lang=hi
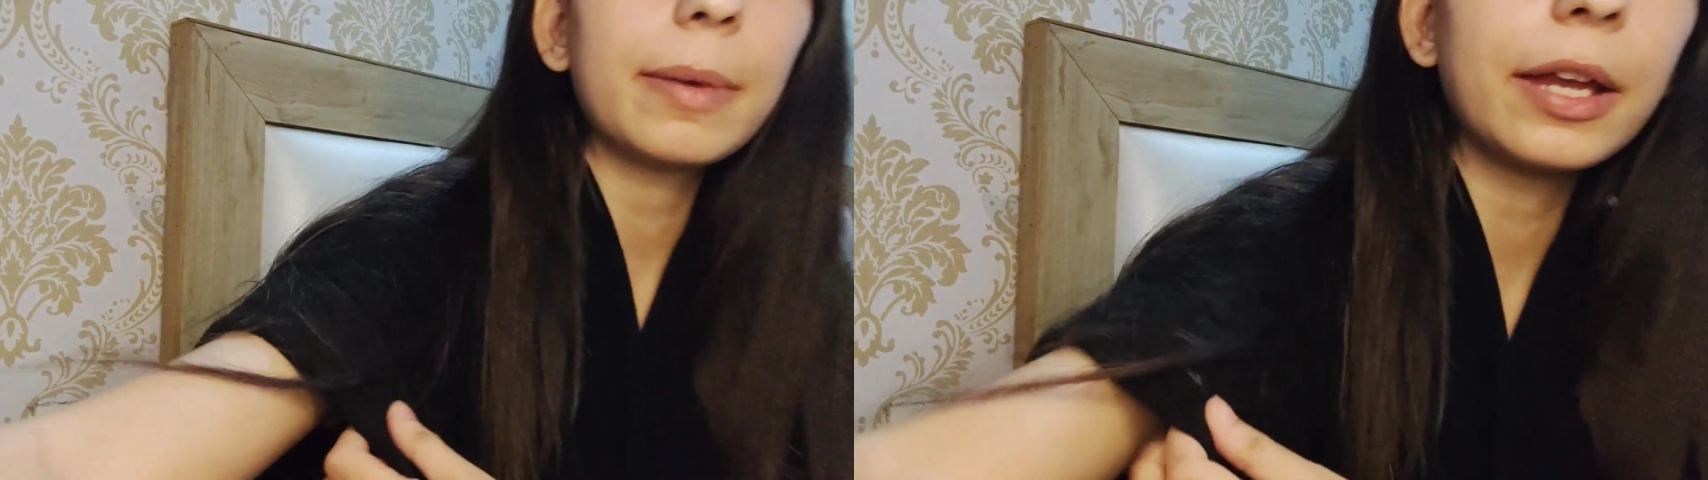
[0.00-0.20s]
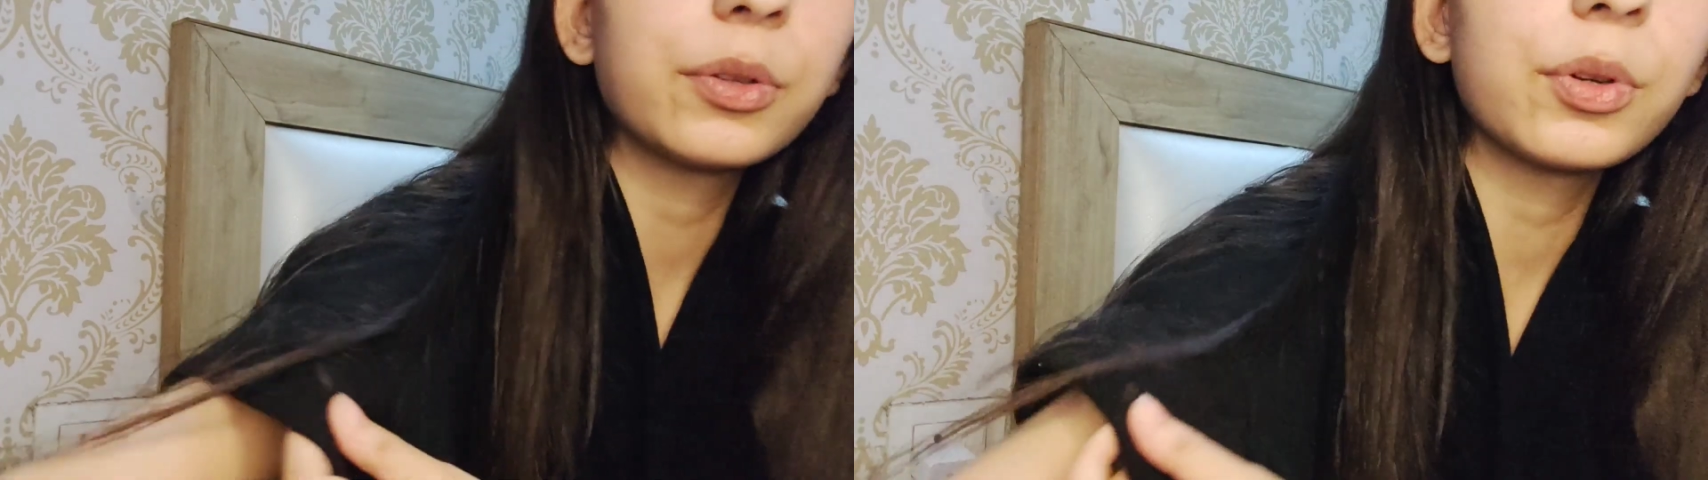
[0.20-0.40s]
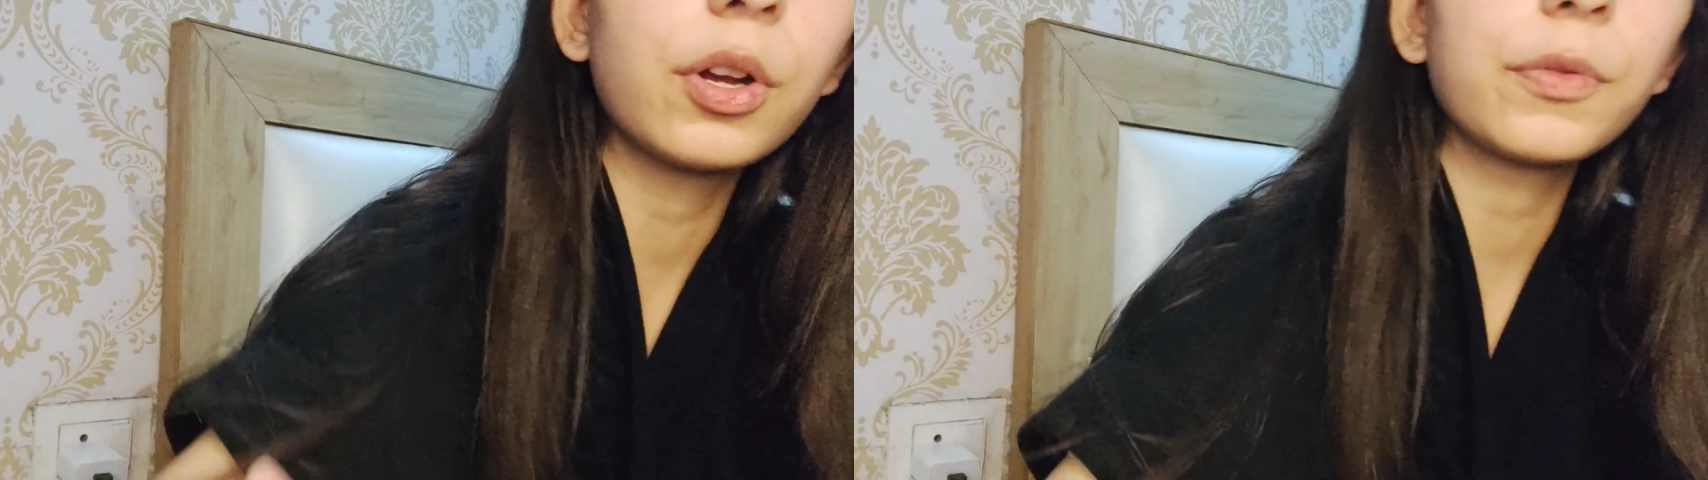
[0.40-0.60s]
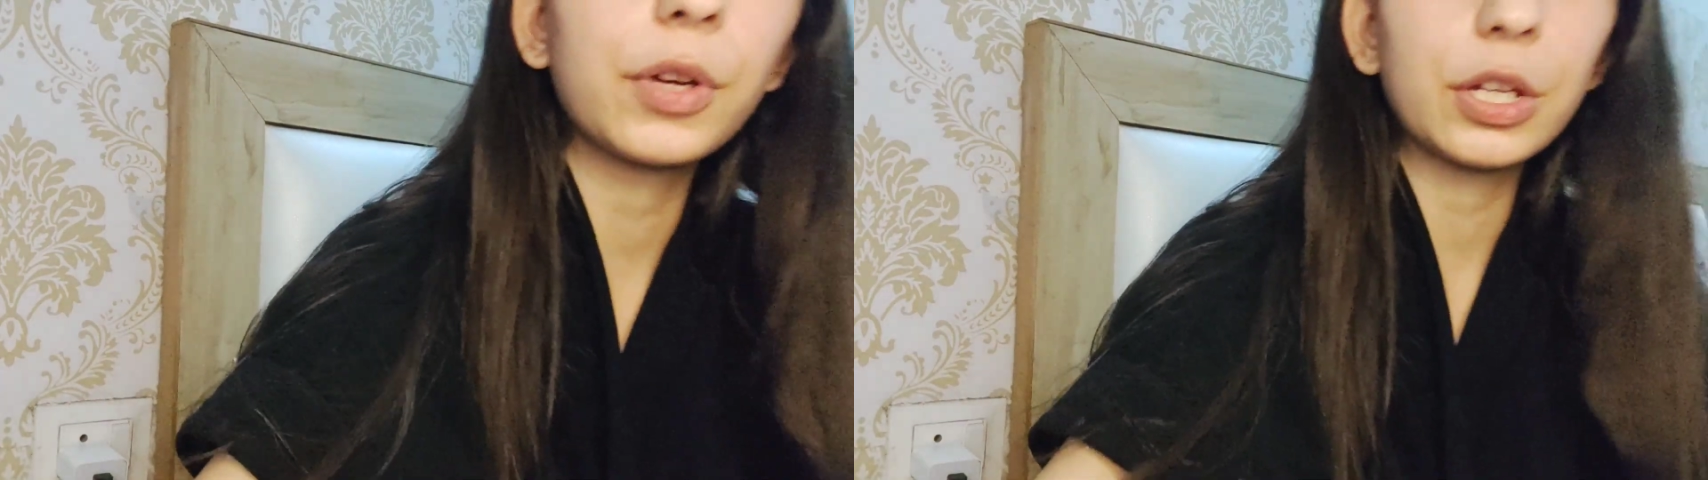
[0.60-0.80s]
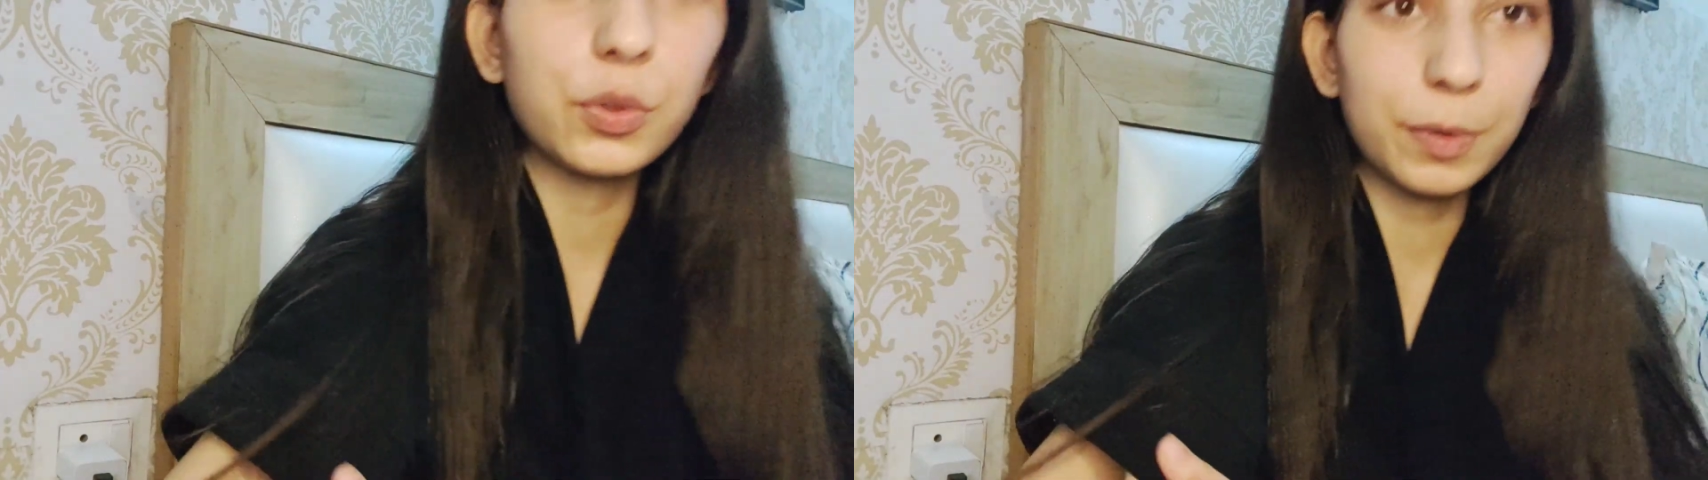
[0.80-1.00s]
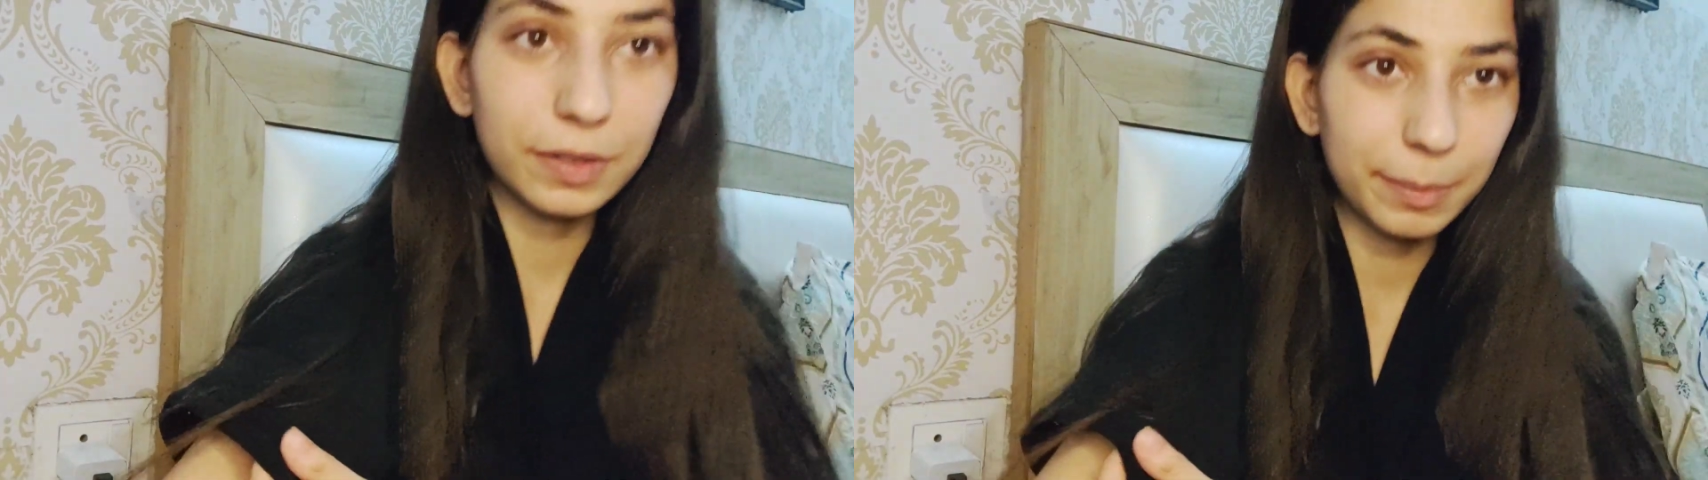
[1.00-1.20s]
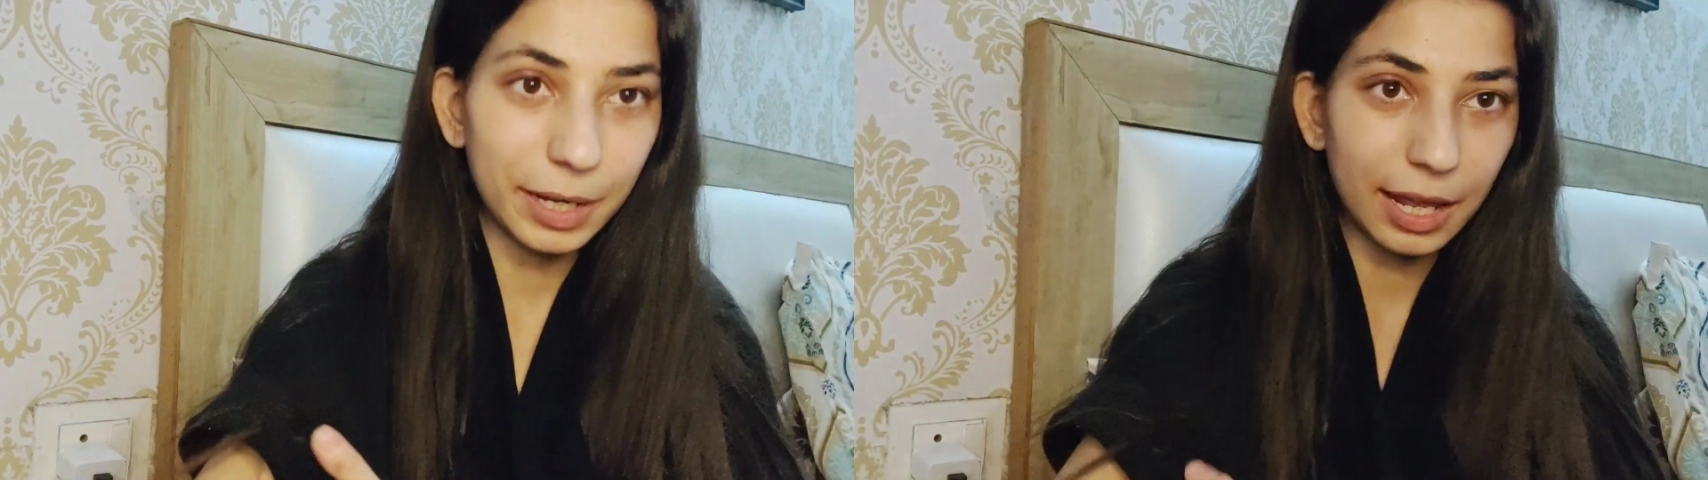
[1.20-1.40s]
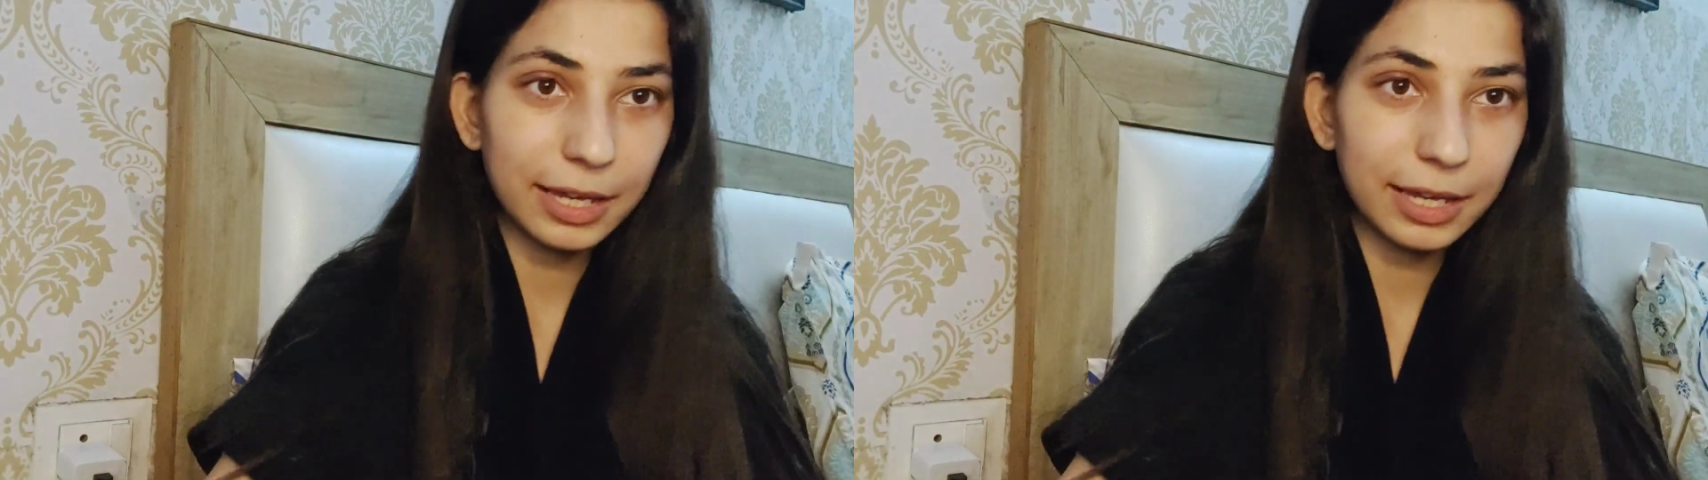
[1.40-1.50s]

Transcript: एंड डू नॉट फॉरगेट टू प्रेस द बेल